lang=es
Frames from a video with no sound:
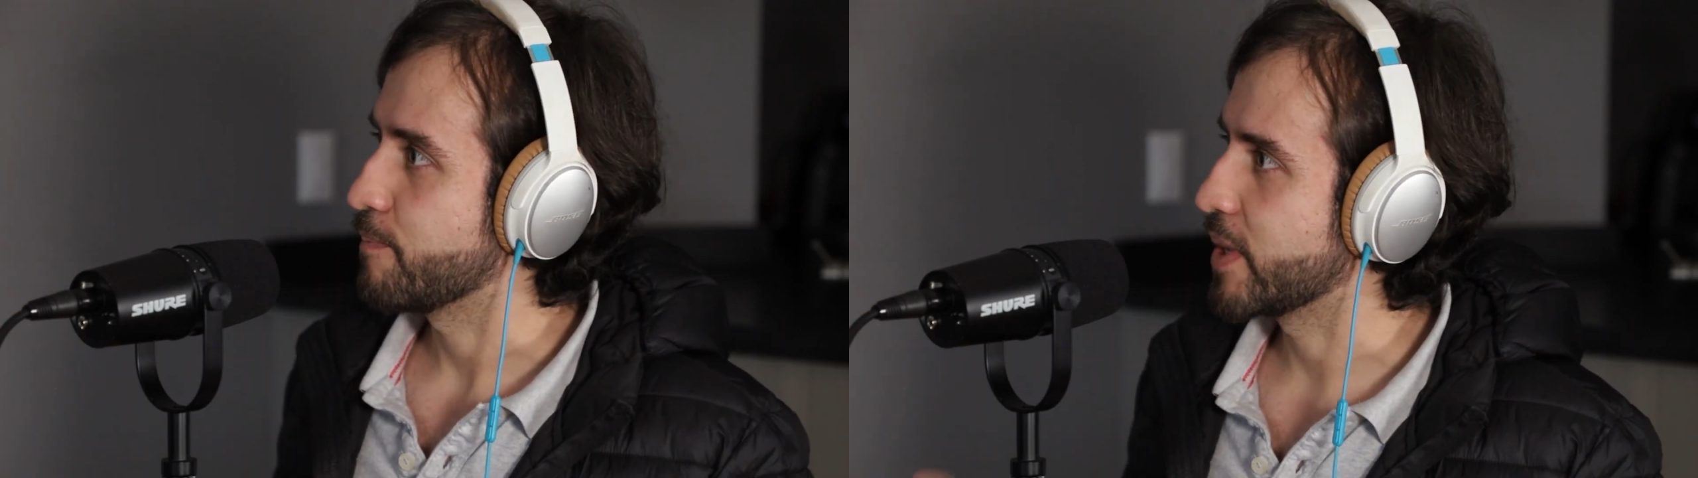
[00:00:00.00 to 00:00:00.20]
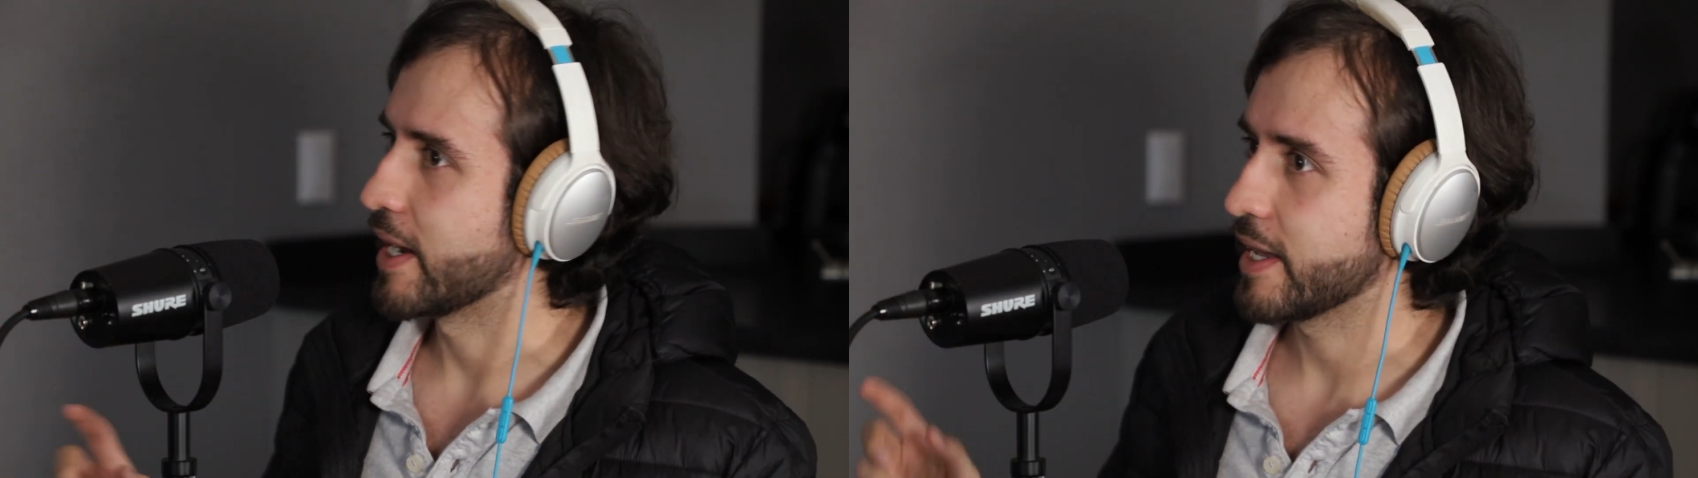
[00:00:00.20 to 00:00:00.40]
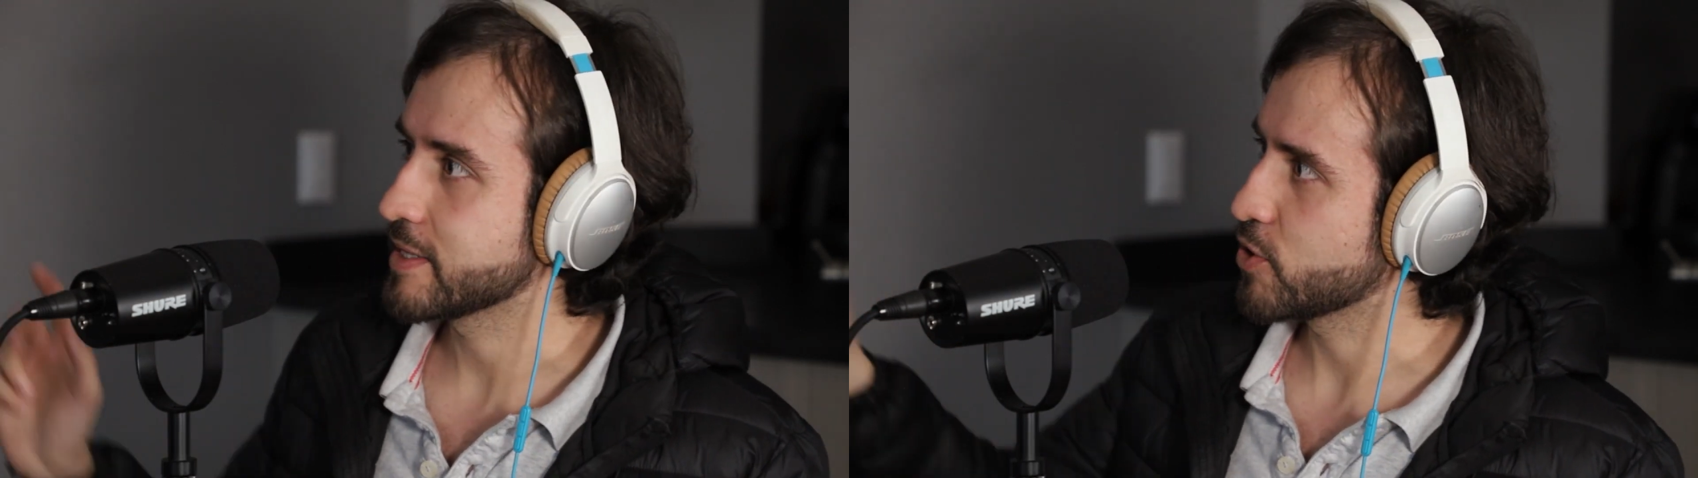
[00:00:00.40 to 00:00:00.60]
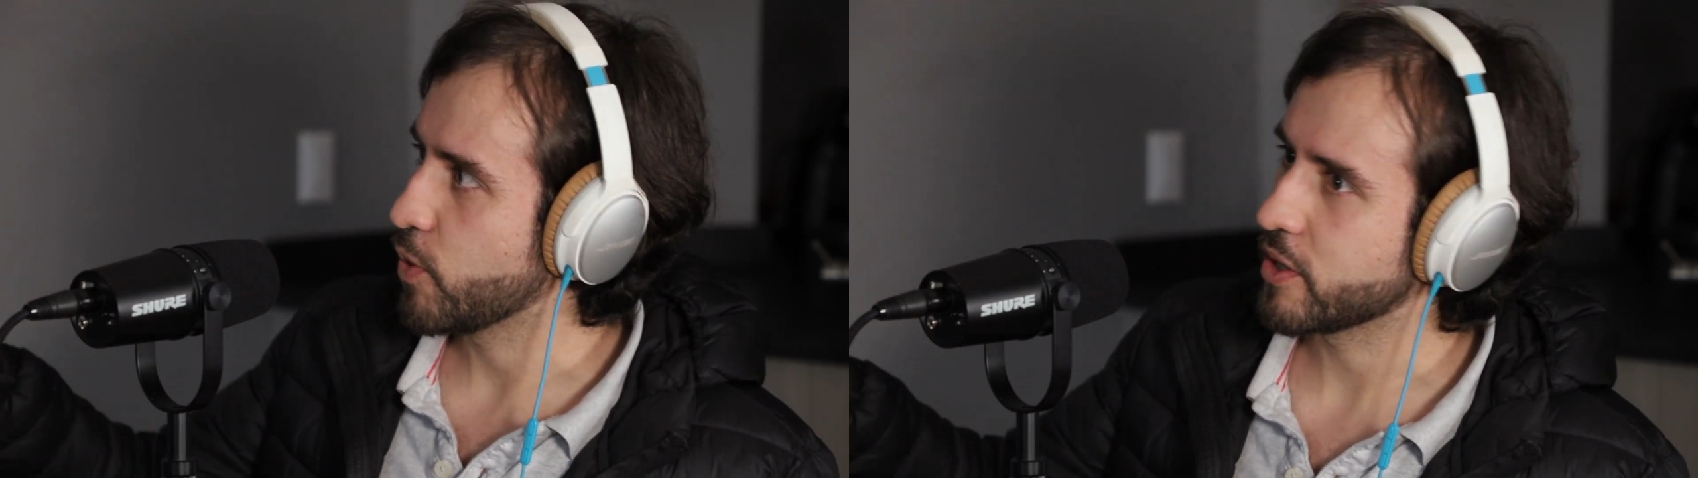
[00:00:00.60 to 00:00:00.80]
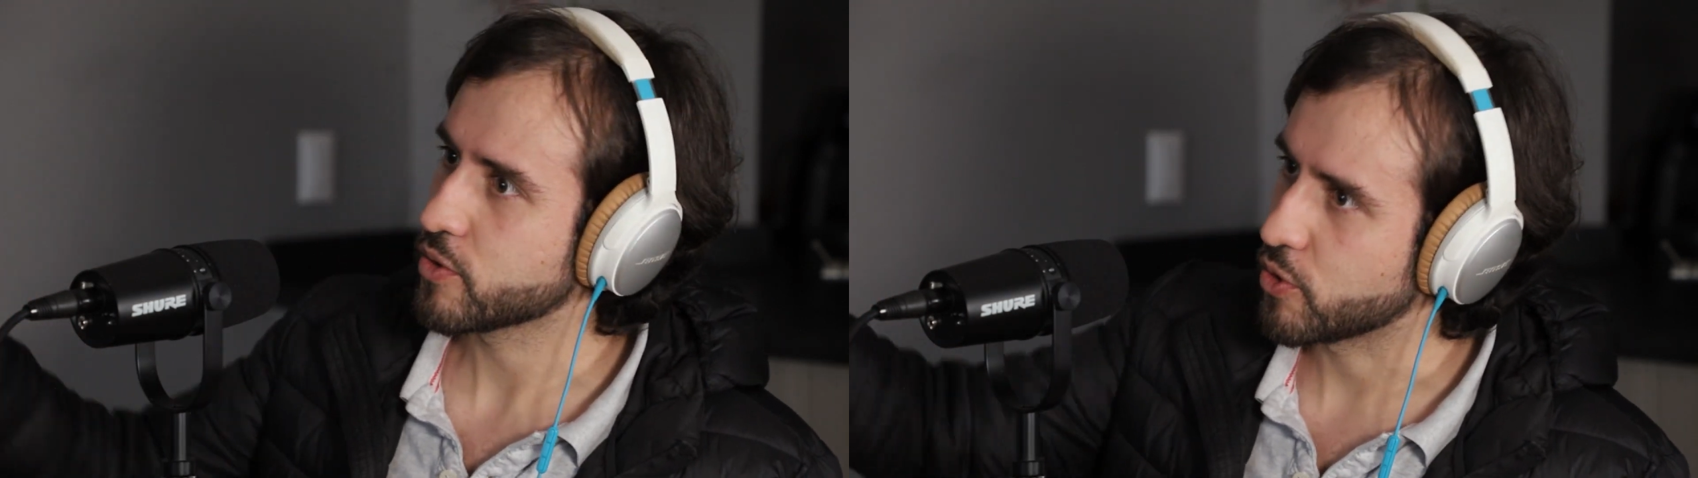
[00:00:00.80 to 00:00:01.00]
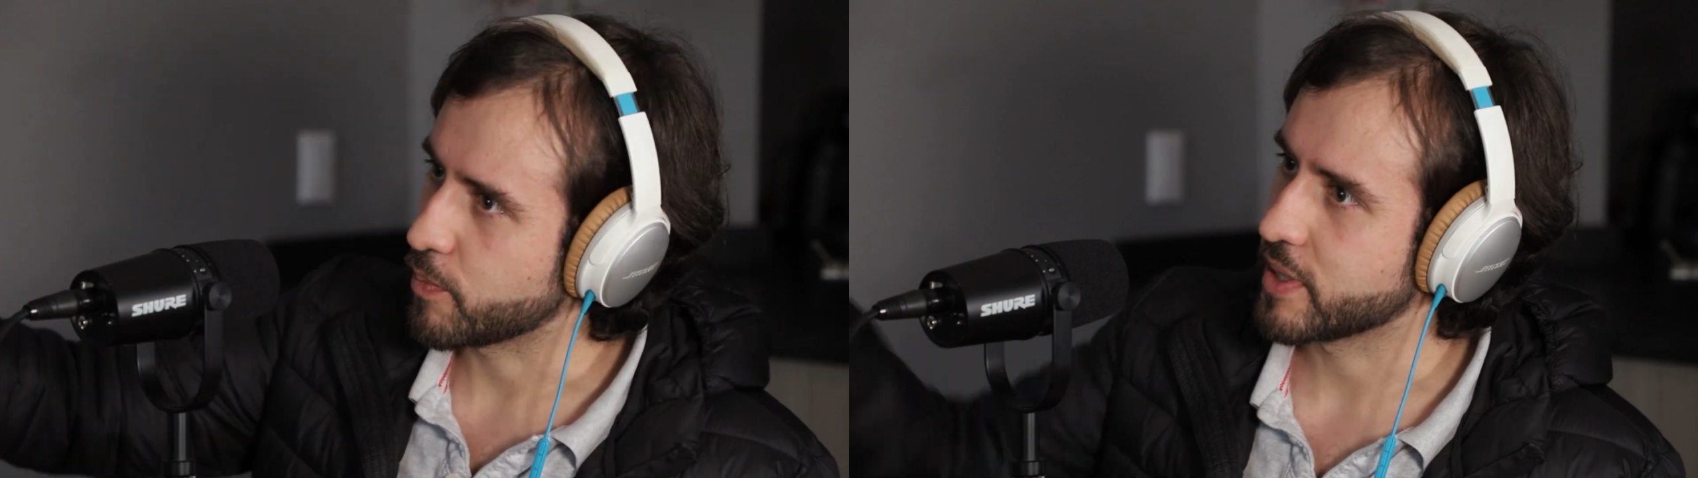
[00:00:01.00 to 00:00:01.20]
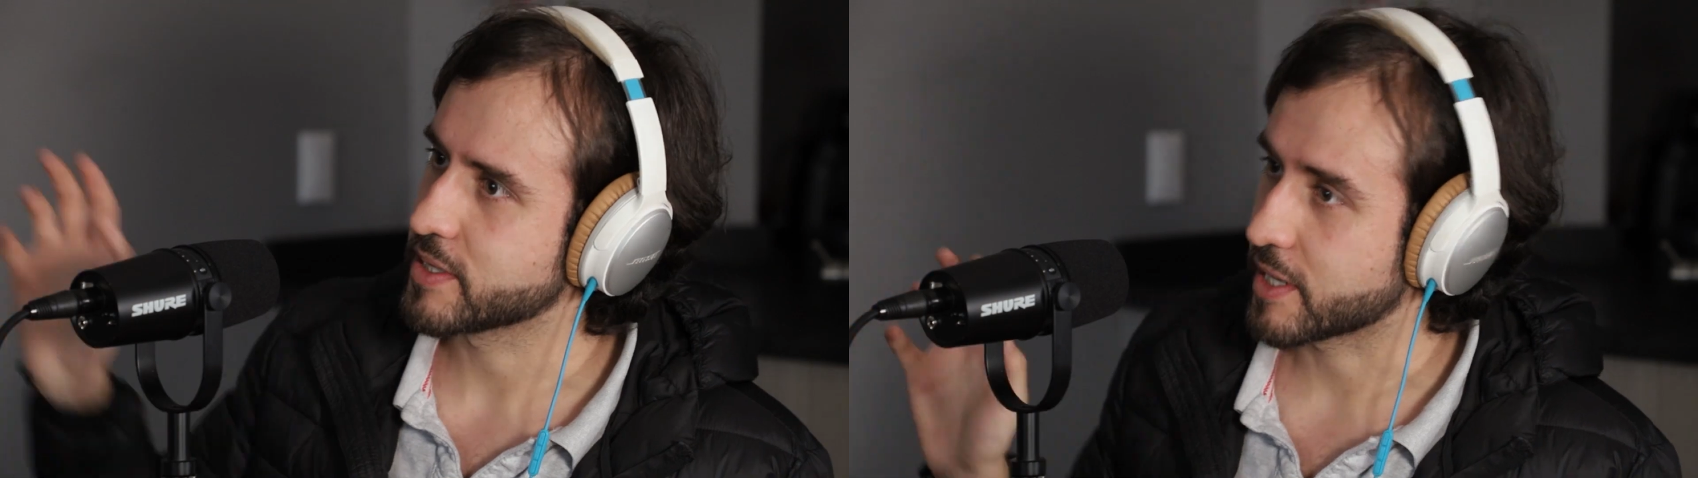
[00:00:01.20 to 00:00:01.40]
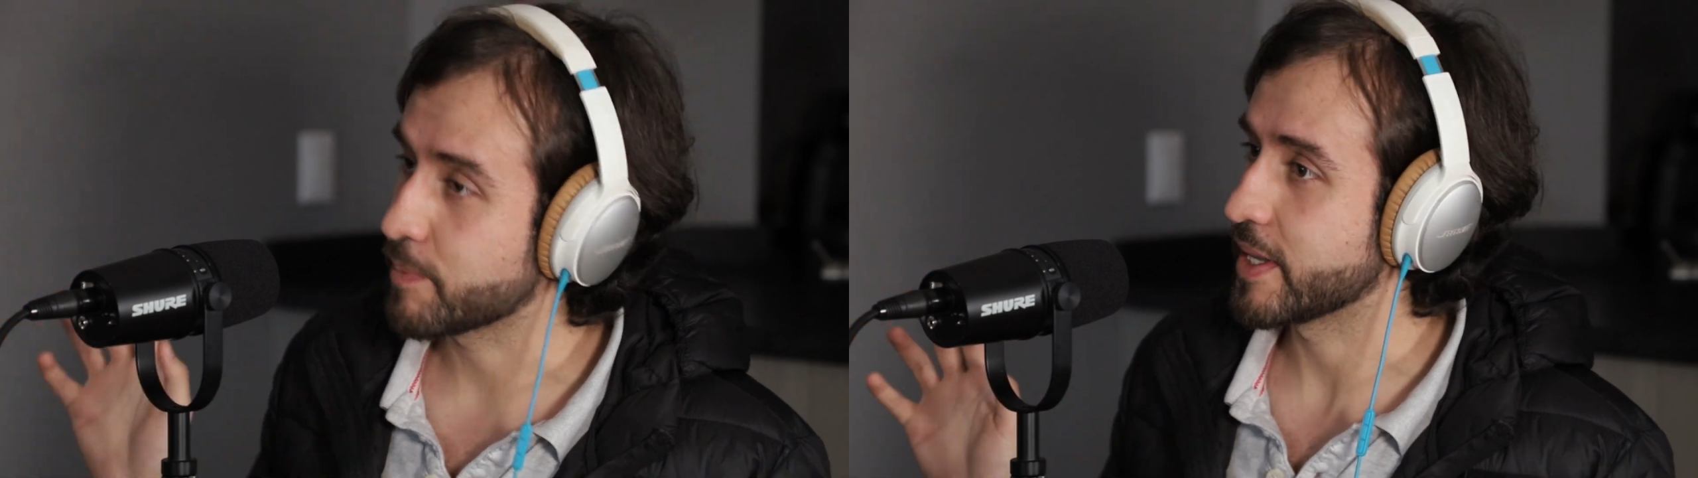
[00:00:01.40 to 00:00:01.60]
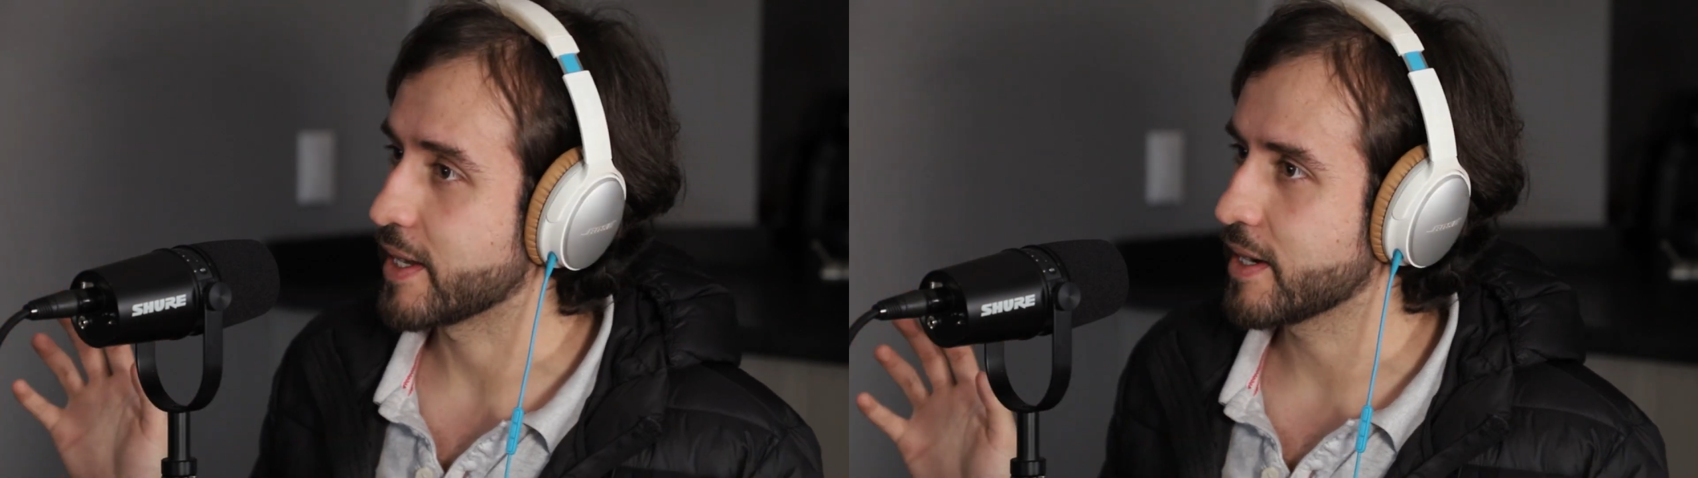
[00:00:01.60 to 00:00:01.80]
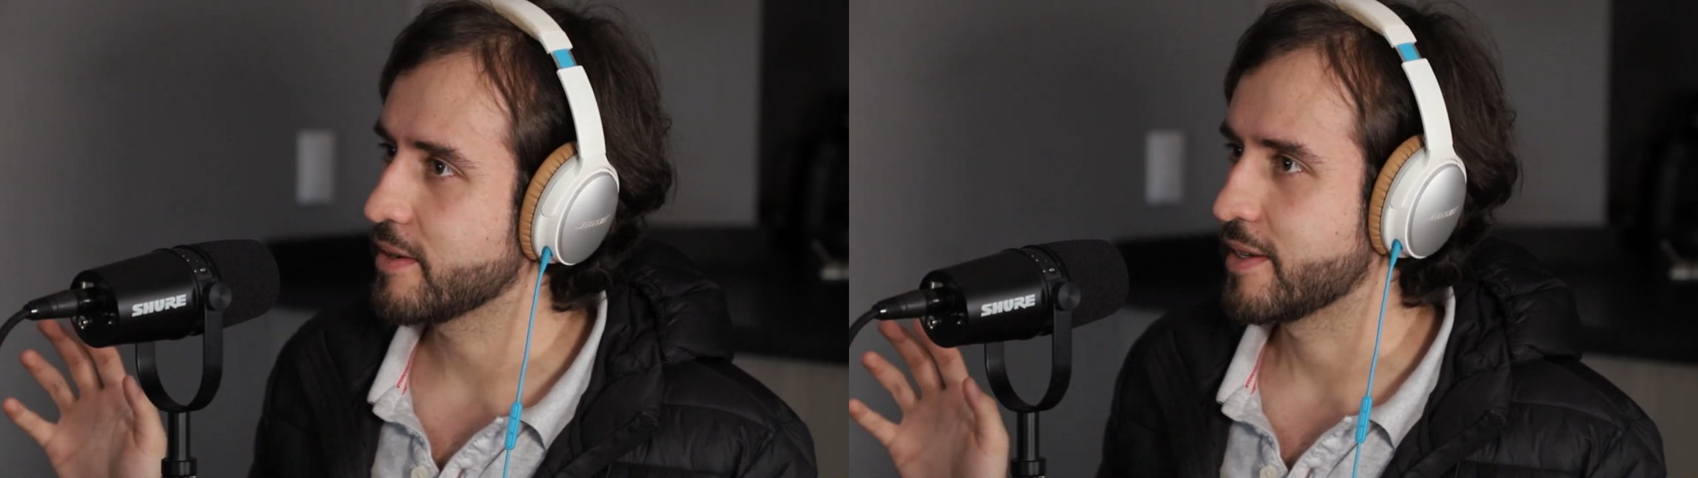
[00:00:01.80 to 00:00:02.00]
Mira, esto bueno tú lo puedes
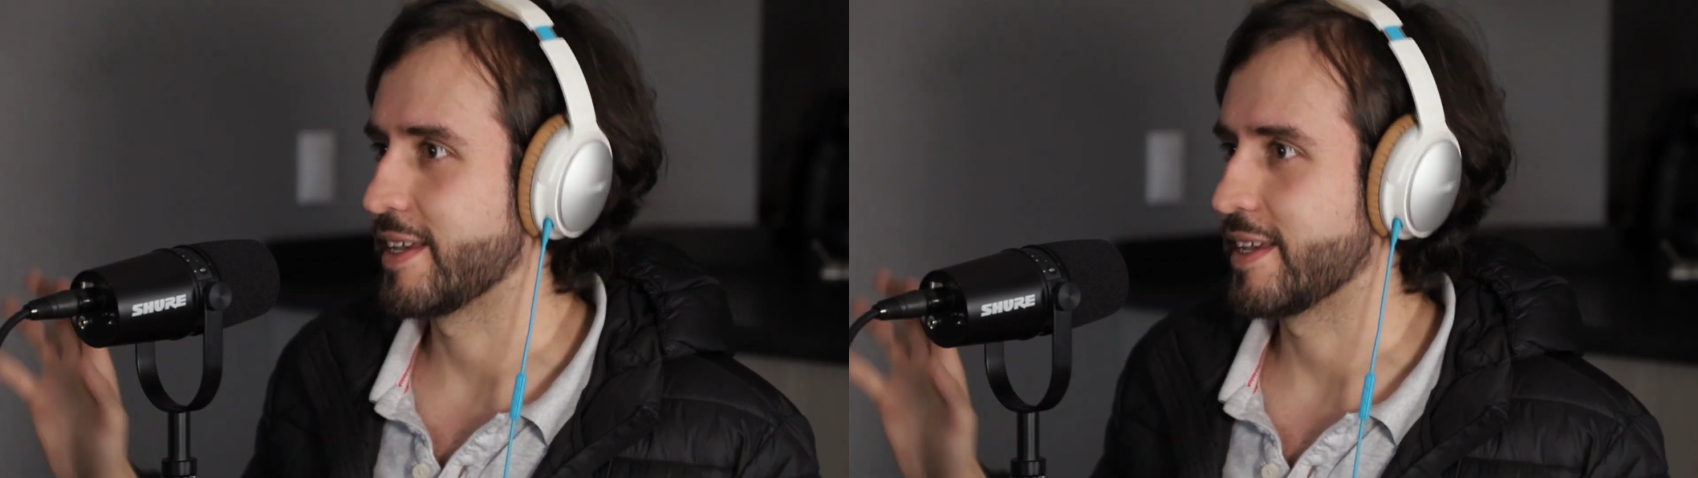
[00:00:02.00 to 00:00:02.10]
replicar,